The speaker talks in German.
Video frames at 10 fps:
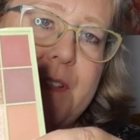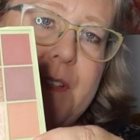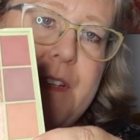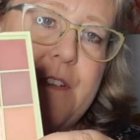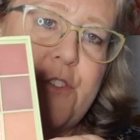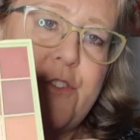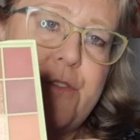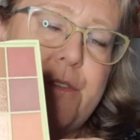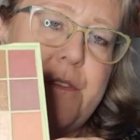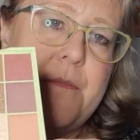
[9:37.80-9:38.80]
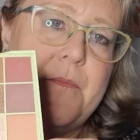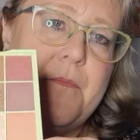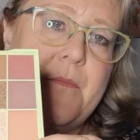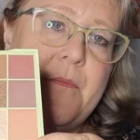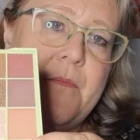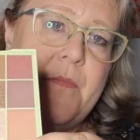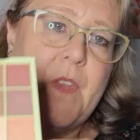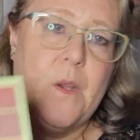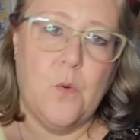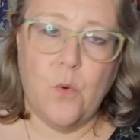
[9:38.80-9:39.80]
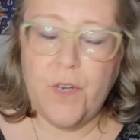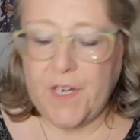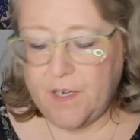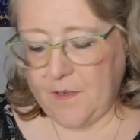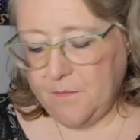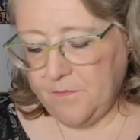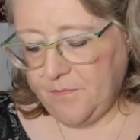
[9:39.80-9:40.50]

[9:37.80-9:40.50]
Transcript: Sehr schön. Oh ja.